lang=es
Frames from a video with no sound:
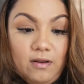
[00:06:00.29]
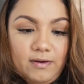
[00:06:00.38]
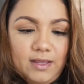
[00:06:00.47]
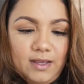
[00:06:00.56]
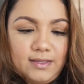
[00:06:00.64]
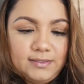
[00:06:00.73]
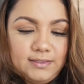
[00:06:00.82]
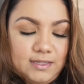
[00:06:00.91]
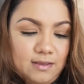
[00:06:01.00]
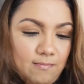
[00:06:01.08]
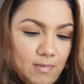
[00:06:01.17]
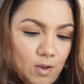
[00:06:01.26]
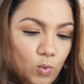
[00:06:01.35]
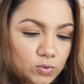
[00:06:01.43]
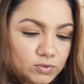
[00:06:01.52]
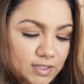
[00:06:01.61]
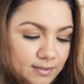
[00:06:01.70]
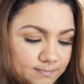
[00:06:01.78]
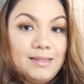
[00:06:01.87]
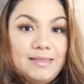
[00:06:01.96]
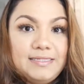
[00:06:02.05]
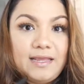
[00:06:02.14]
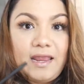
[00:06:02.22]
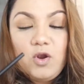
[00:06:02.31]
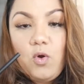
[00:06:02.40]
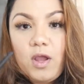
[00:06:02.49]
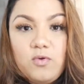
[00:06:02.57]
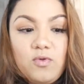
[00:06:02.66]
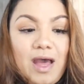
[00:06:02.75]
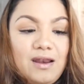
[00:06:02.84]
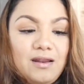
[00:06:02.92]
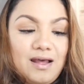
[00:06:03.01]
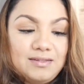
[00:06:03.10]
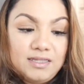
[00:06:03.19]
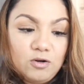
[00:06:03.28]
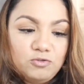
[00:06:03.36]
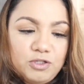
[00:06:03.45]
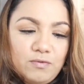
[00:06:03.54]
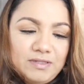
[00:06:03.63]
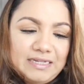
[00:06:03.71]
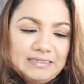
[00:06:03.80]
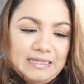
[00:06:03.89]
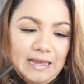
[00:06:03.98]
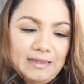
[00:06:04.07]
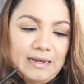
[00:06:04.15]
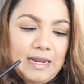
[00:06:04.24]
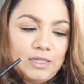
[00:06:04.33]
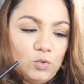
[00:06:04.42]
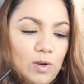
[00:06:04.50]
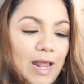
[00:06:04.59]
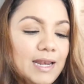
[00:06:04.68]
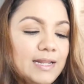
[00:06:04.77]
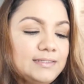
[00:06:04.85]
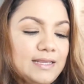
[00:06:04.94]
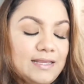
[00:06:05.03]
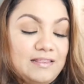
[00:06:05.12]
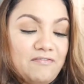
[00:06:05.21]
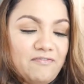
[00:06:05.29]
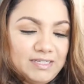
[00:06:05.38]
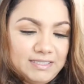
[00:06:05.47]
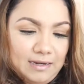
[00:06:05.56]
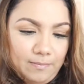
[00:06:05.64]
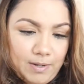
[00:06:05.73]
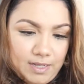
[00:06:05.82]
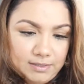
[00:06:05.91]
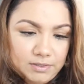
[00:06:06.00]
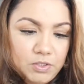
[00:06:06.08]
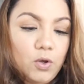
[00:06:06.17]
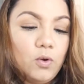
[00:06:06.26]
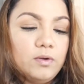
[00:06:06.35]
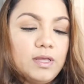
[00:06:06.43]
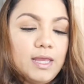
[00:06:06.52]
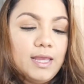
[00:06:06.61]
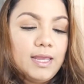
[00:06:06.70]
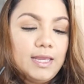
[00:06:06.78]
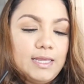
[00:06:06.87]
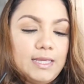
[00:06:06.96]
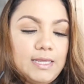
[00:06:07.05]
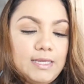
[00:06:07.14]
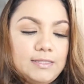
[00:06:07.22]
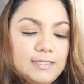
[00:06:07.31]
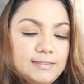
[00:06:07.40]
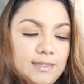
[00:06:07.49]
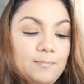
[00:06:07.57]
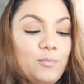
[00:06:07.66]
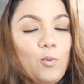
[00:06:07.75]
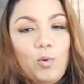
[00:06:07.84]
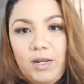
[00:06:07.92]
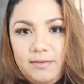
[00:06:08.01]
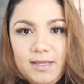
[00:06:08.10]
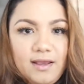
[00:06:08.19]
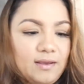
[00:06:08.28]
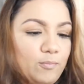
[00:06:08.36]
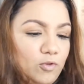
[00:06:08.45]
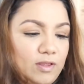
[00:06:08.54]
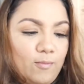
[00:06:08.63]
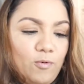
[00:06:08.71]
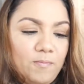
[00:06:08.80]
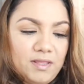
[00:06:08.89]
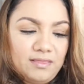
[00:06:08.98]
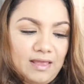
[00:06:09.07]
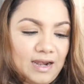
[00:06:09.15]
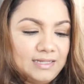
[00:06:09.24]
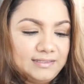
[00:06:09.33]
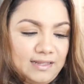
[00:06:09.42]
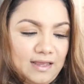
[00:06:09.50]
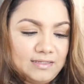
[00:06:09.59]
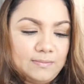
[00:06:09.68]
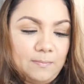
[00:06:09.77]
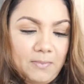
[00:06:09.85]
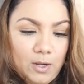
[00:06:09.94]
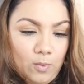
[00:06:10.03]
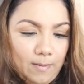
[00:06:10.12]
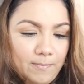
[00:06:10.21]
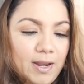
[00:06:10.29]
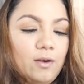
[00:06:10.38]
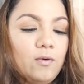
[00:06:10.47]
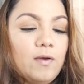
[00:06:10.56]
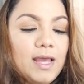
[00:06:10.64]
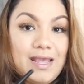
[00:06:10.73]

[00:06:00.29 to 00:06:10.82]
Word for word: la verdad que sí me gusta. Dice que nos ayuda a hacer lucir nuestras cejas naturales, que es de fácil aplicación y dice, como les dije, que podíamos pintar las cejas pelo a pelo